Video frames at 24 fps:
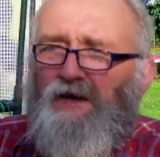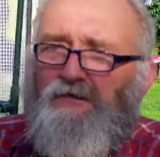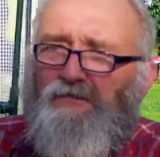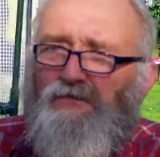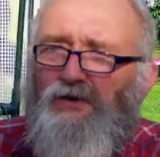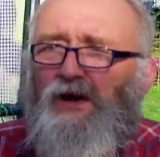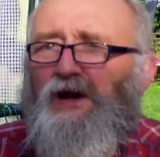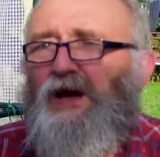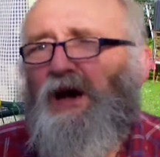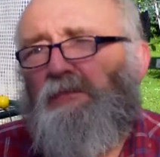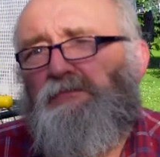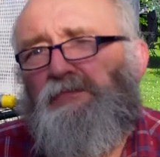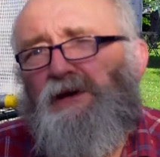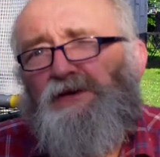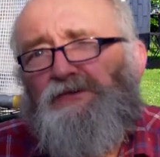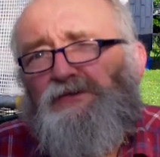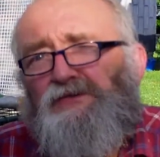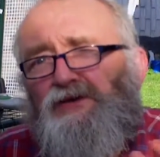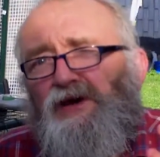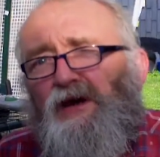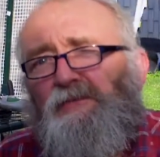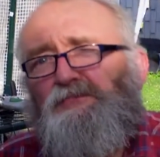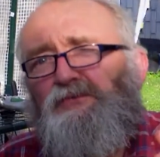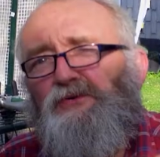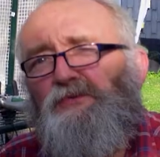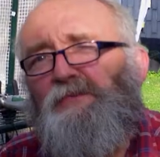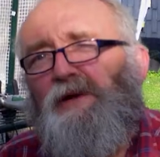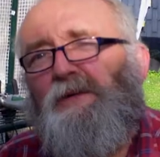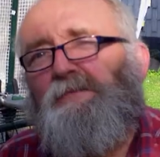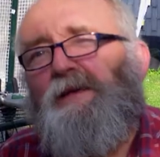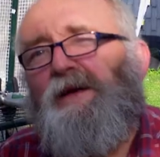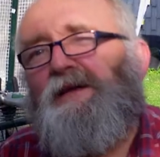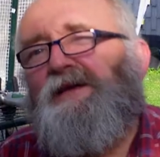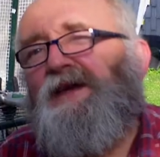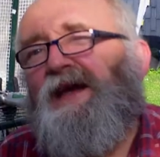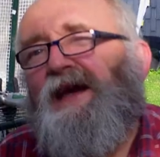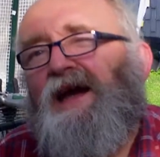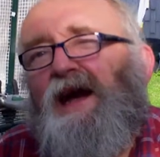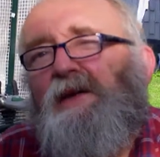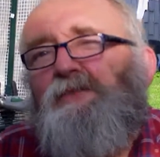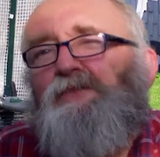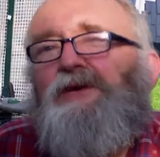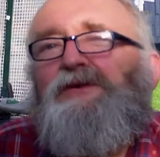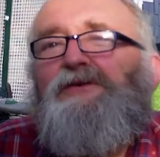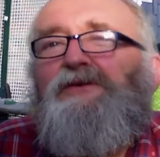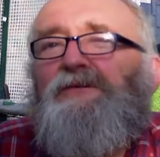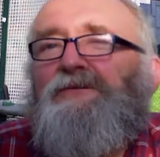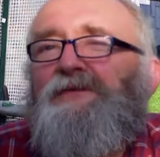Voilà, bah, c'est un peu ma manière à
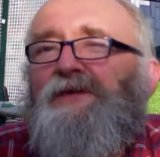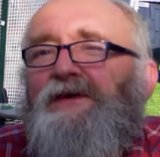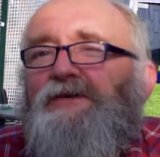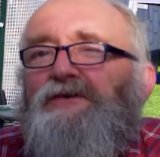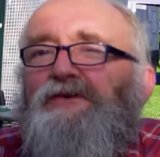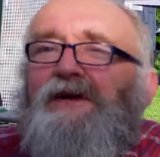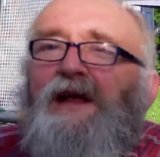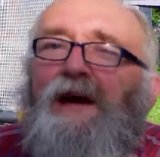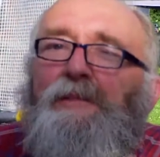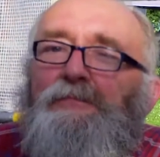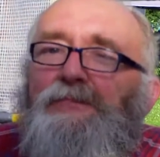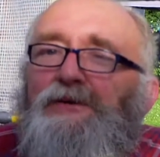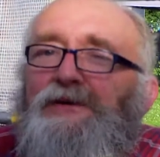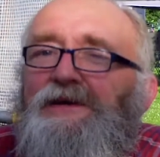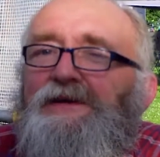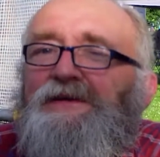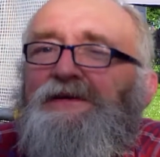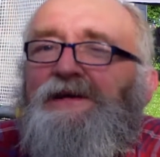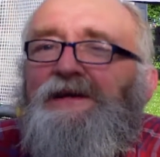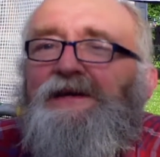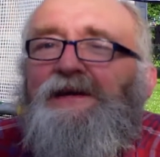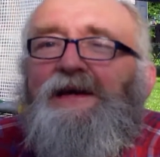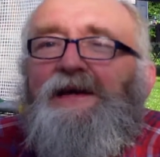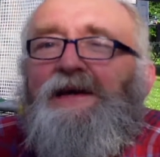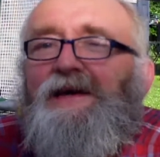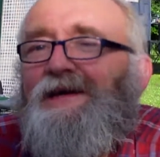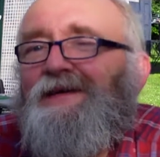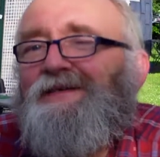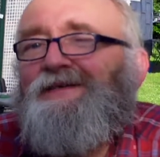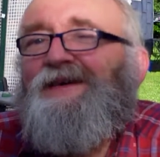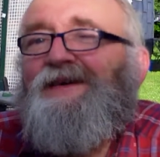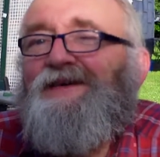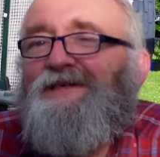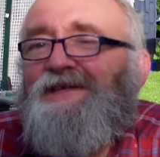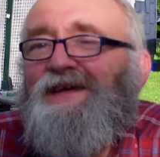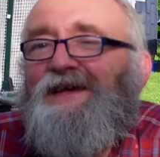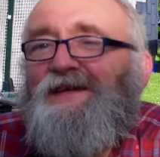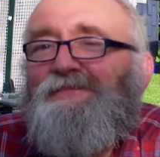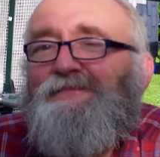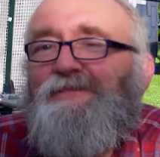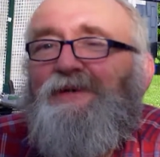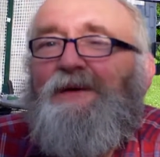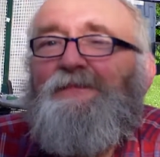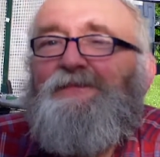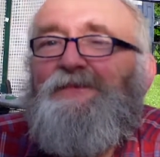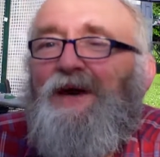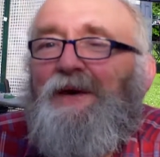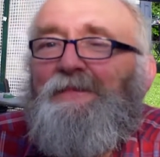moi de faire de la politique sans être
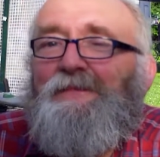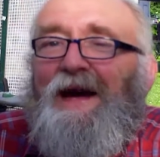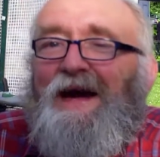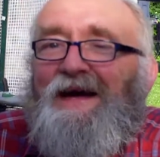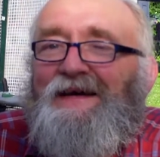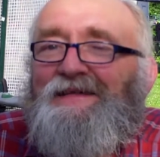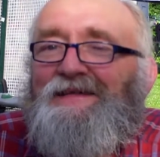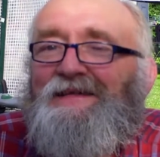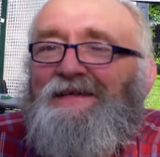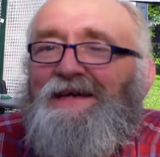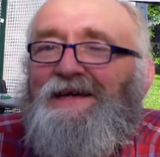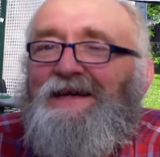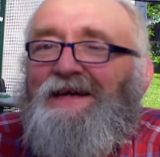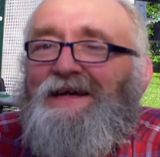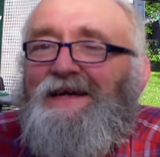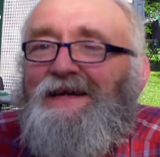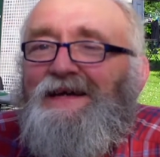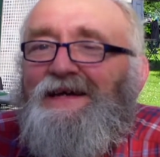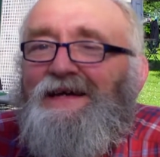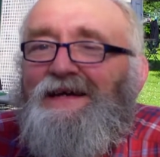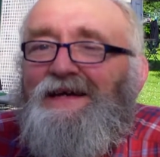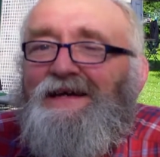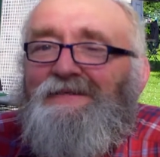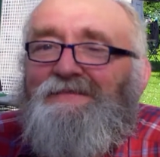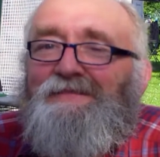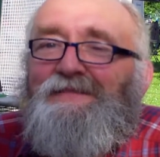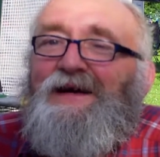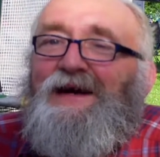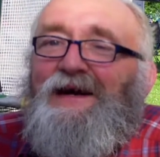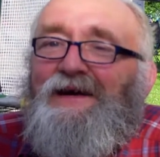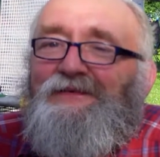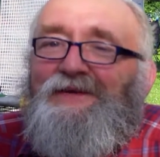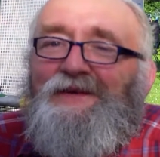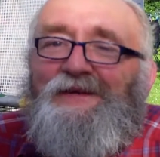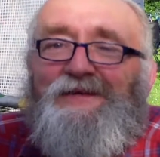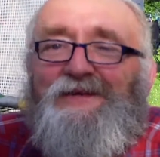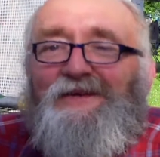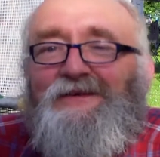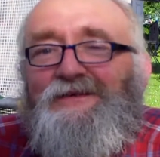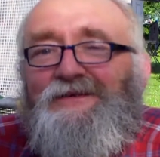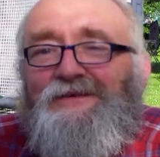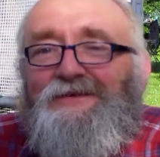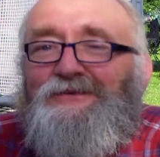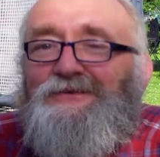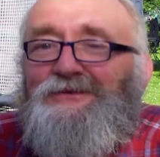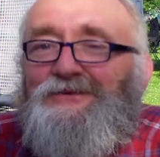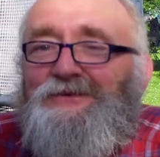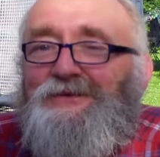membre d'un parti, mais avec
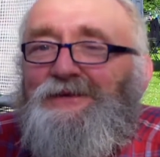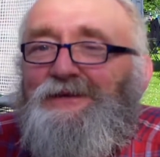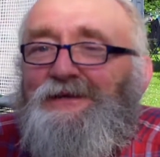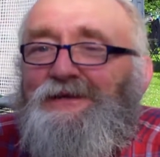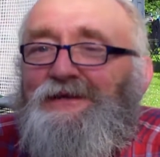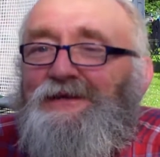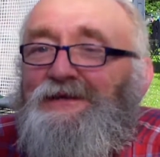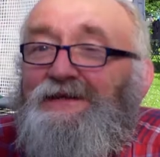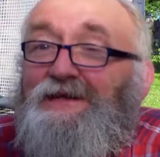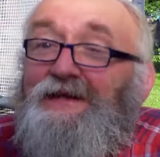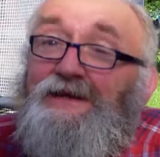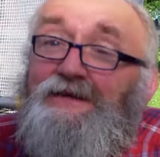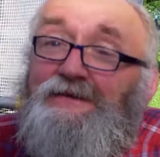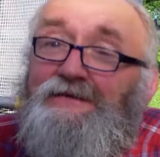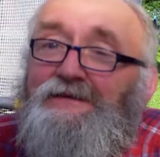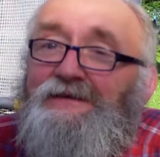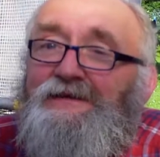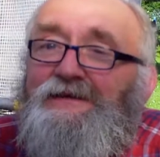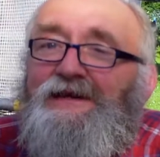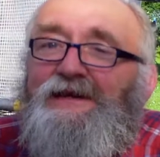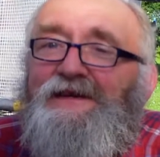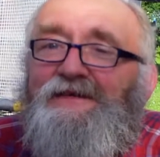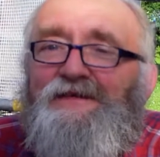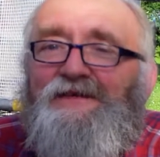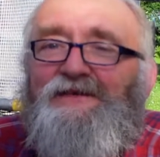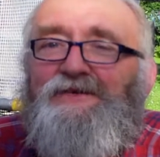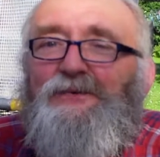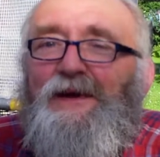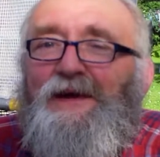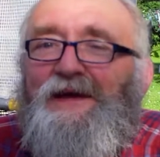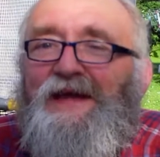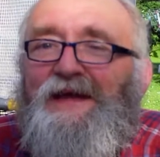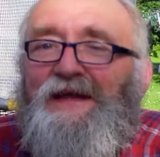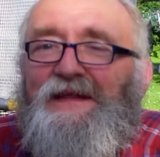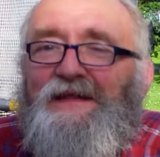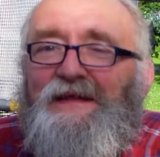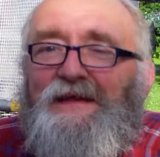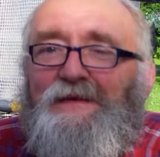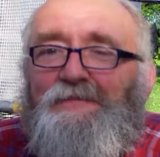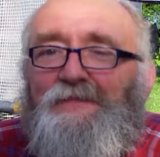toujours une idée, une idée citoyenne.